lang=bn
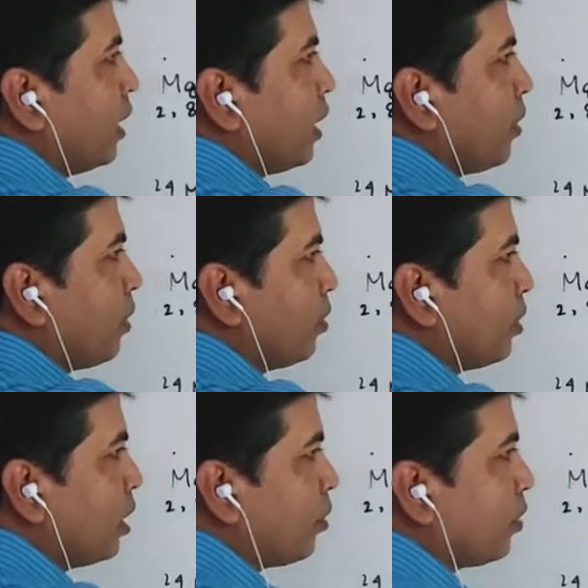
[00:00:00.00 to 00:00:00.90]
এবার যদি
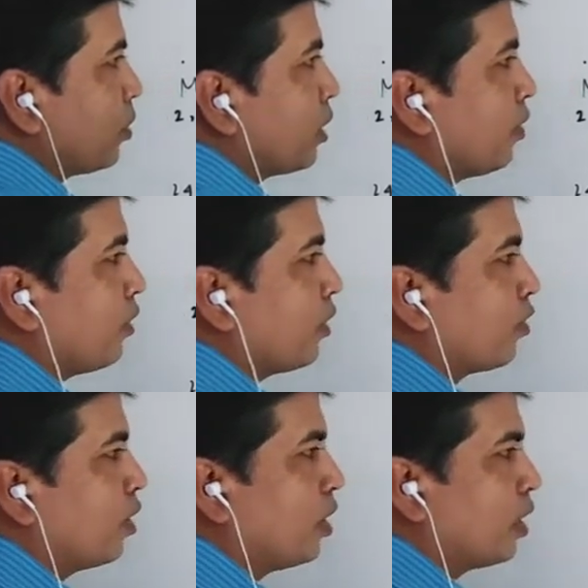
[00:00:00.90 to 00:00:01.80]
আমি টোটাল
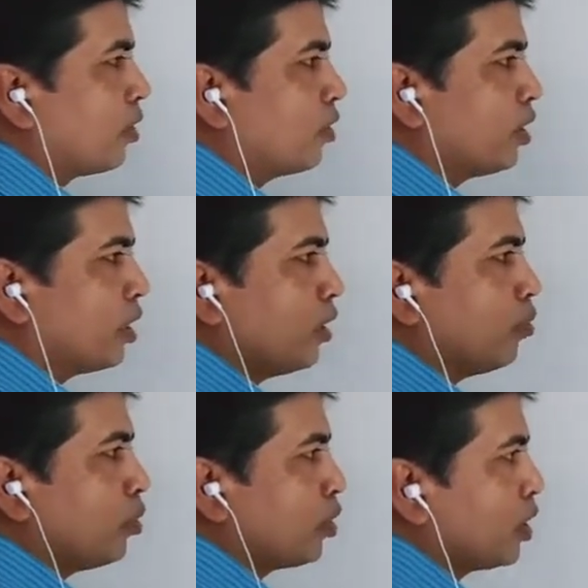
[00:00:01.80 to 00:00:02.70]
বিয়োগফলটা করি তাহলে
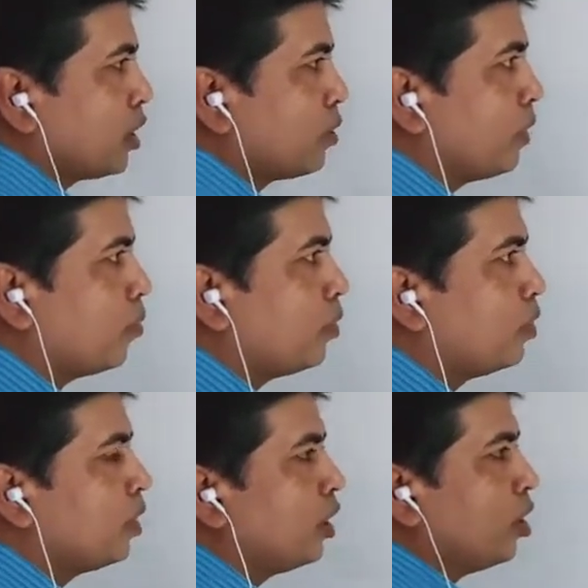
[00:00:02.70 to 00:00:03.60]
মোট চার্জ পাবো
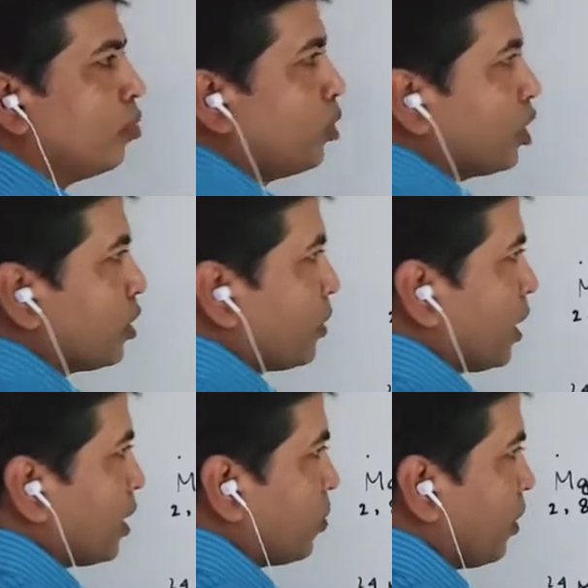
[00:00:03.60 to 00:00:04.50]
মোট
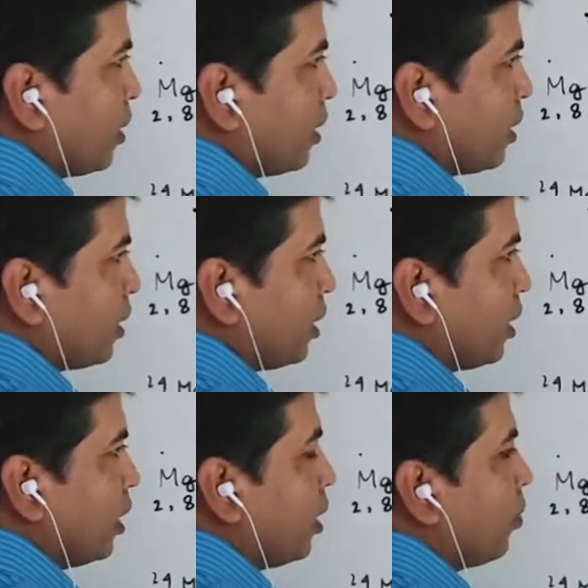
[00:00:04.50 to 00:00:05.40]
চার্জ পাওয়া যাচ্ছে
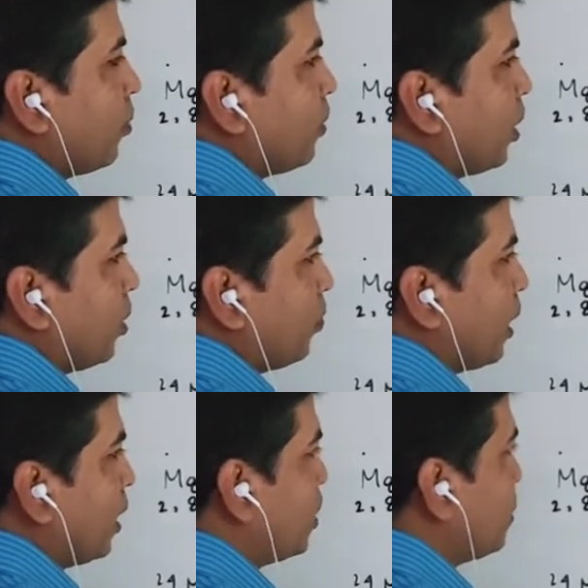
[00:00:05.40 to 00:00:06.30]

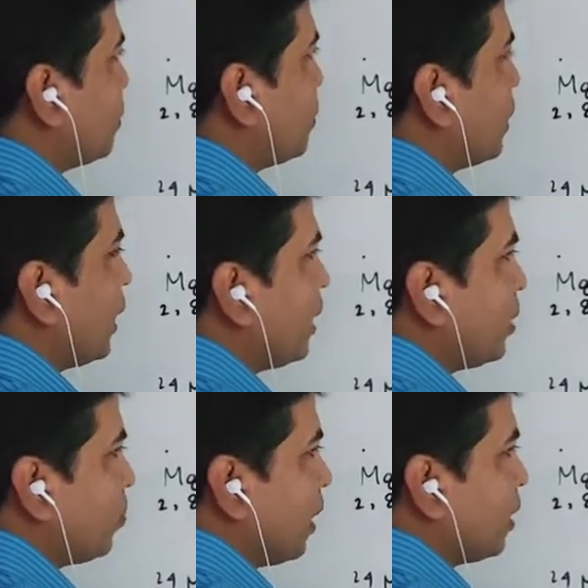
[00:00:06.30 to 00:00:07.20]
প্লাস টু এই যে
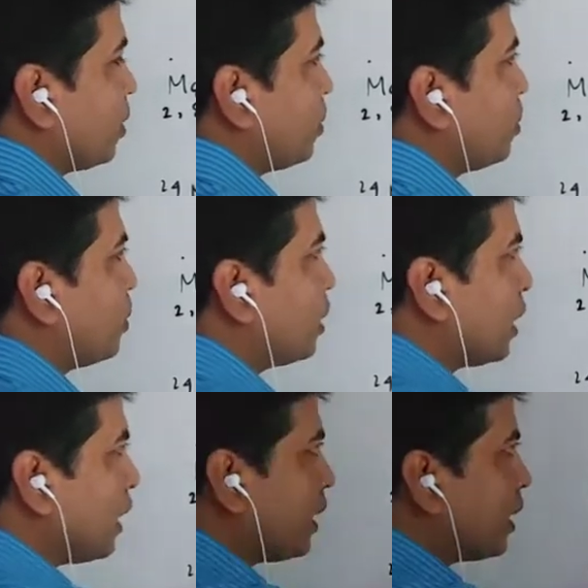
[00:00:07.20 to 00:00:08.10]
প্লাস টু
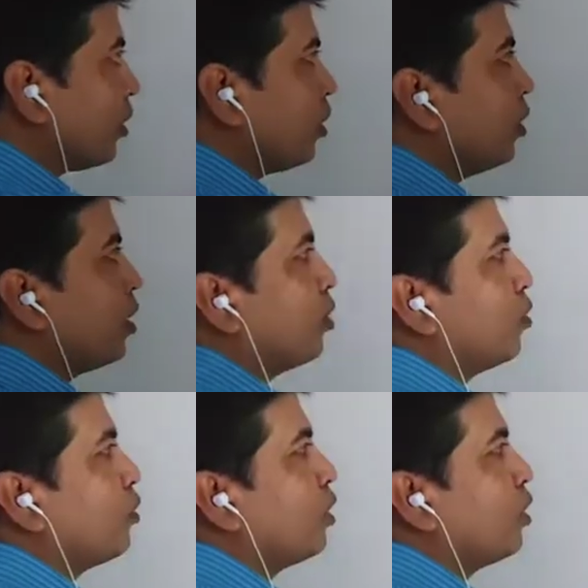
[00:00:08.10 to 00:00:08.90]
এইটাই হলো এর উপর